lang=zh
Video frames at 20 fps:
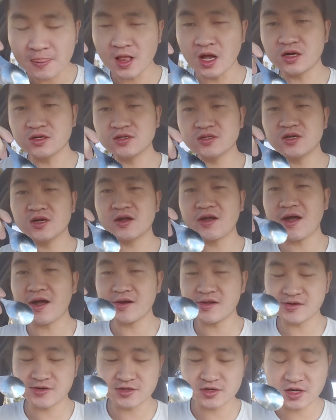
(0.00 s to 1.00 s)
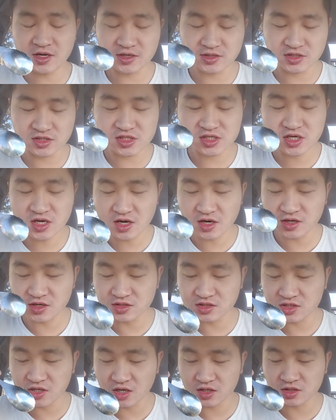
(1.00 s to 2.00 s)
它这个咖喱是很呛、
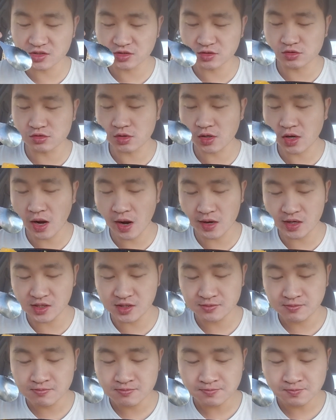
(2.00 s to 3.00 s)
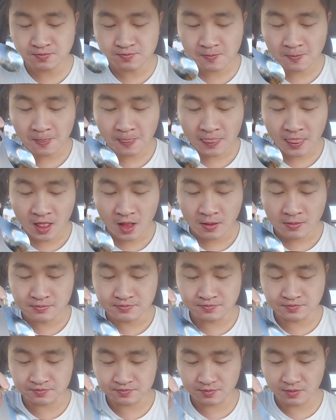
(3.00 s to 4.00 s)
很呛的那种咖喱，
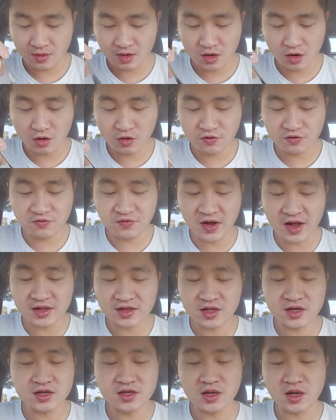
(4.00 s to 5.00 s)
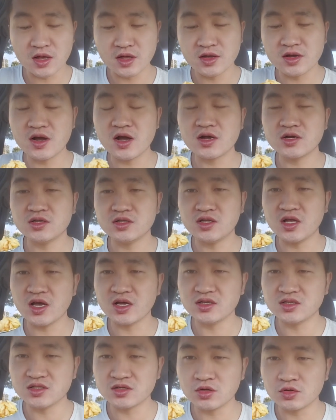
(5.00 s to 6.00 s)
嗯，然后饭呢也应该是
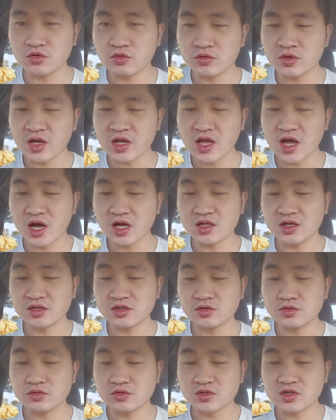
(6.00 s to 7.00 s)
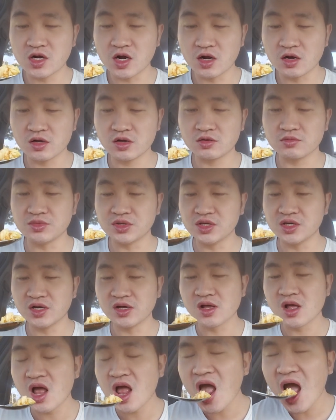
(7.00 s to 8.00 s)
典型的东南亚的这种长粒米啊。